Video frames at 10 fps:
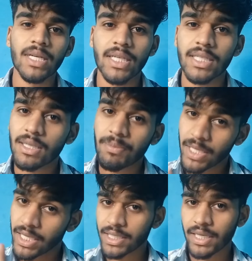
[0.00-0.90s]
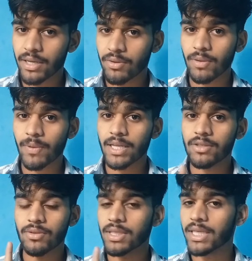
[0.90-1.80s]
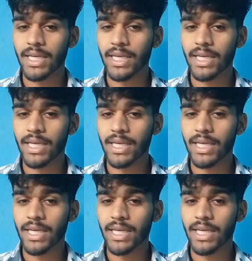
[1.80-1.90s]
है ये सिर्फ एक ट्रेन होने वाली जो कि